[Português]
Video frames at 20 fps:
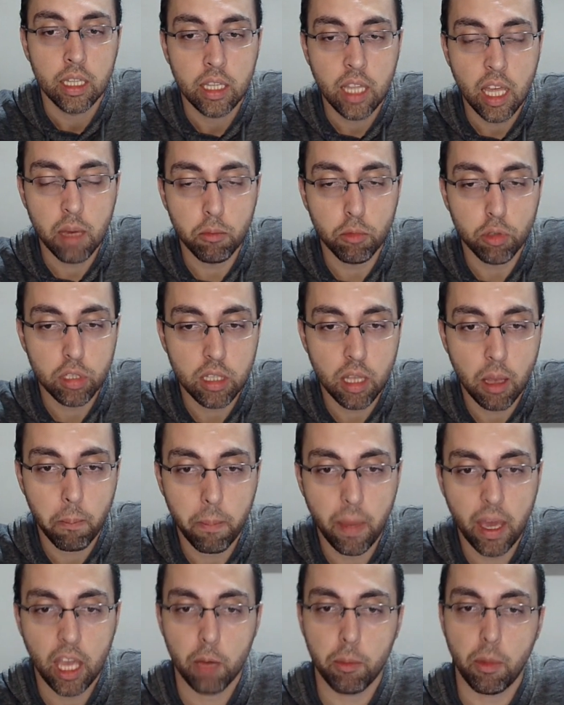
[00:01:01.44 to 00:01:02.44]
Temos
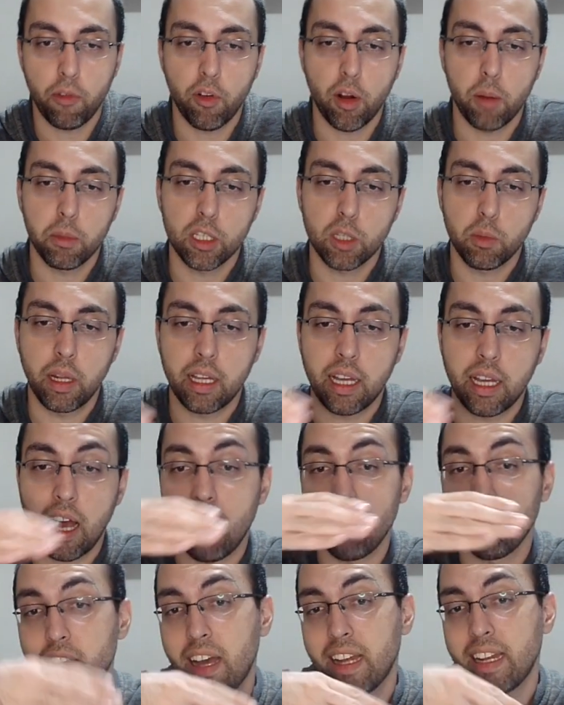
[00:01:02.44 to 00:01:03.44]
também uma forma de explicar
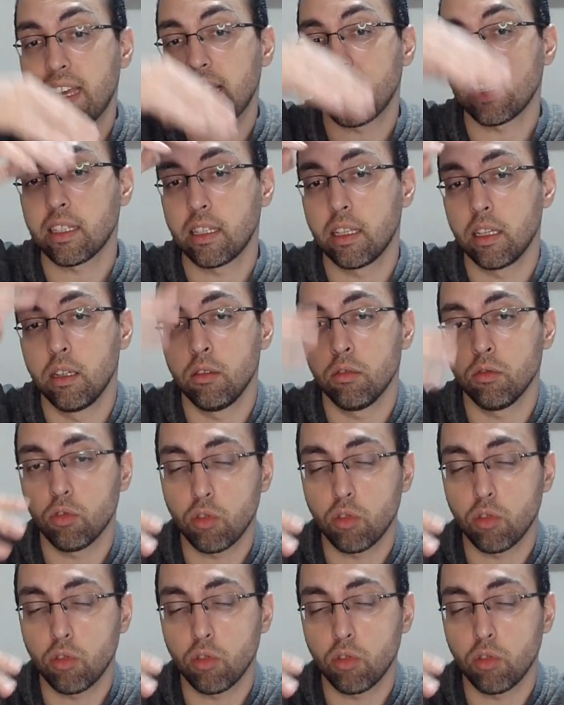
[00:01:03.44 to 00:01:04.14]
a variação